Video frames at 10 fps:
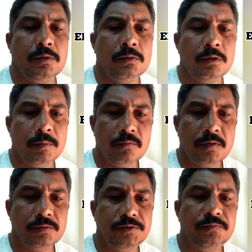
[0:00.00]
nome é
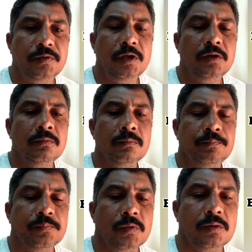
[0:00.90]
Valdivino.
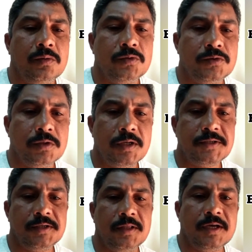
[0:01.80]
Eu sou da
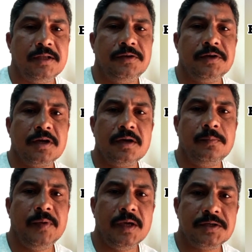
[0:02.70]
cidade de
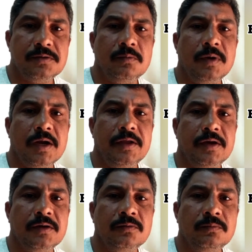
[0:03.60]
Campestre do
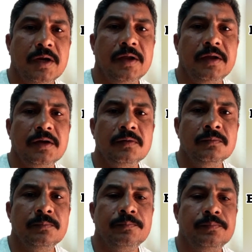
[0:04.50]
Maranhão, Maranhão.
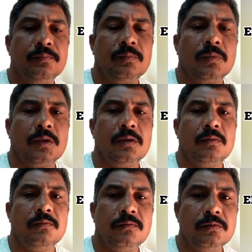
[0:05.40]

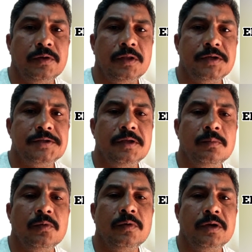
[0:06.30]
Fui
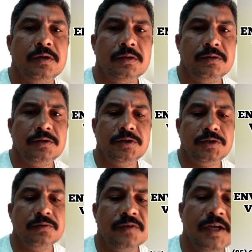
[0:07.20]
testemunha de
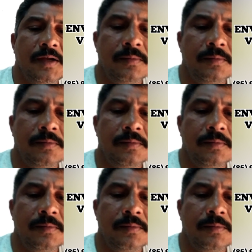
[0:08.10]
Jeová.